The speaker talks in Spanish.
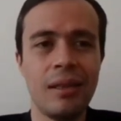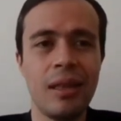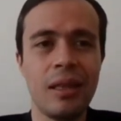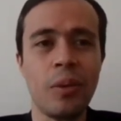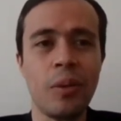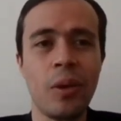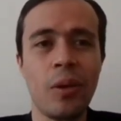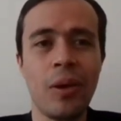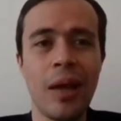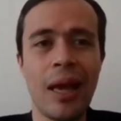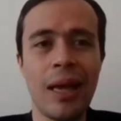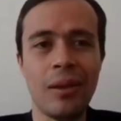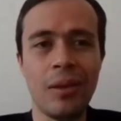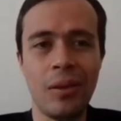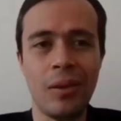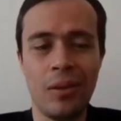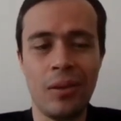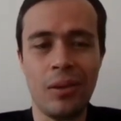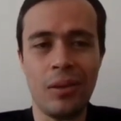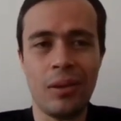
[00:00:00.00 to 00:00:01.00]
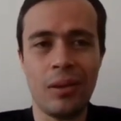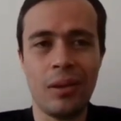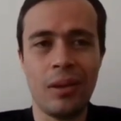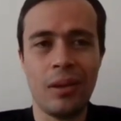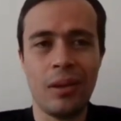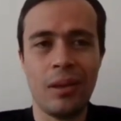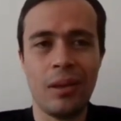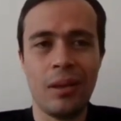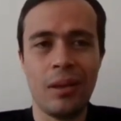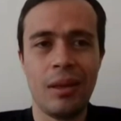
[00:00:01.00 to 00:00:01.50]
desboronando,
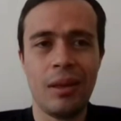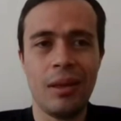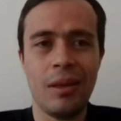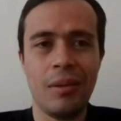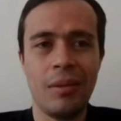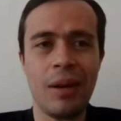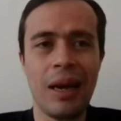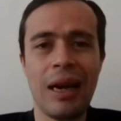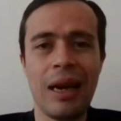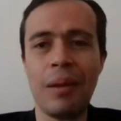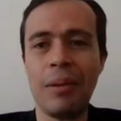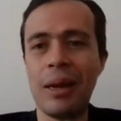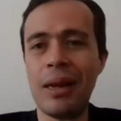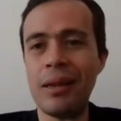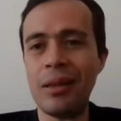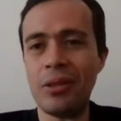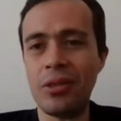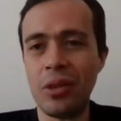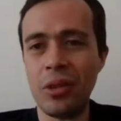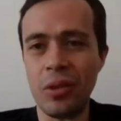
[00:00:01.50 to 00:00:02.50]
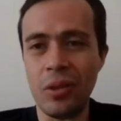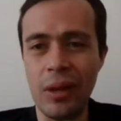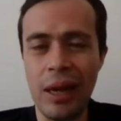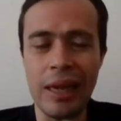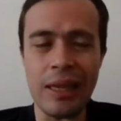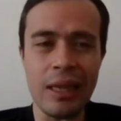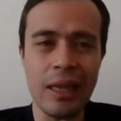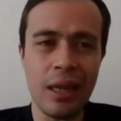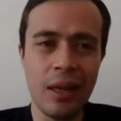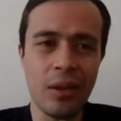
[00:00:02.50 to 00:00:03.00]
va a acabar hecho
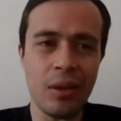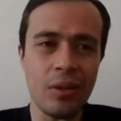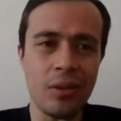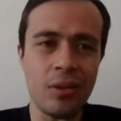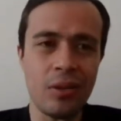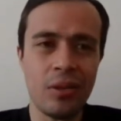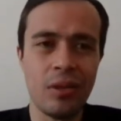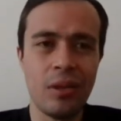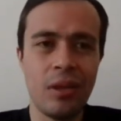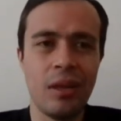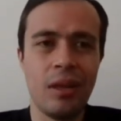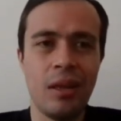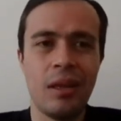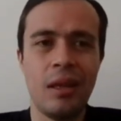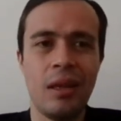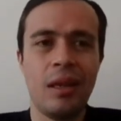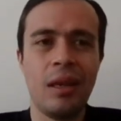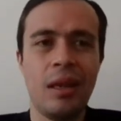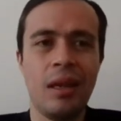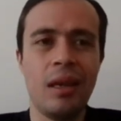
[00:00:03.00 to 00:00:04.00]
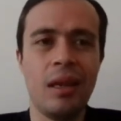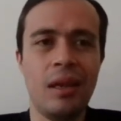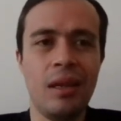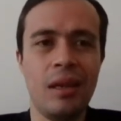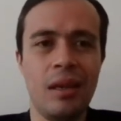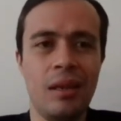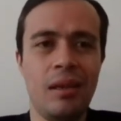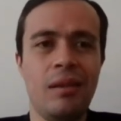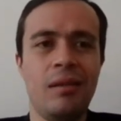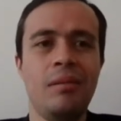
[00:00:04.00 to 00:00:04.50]
añicos, y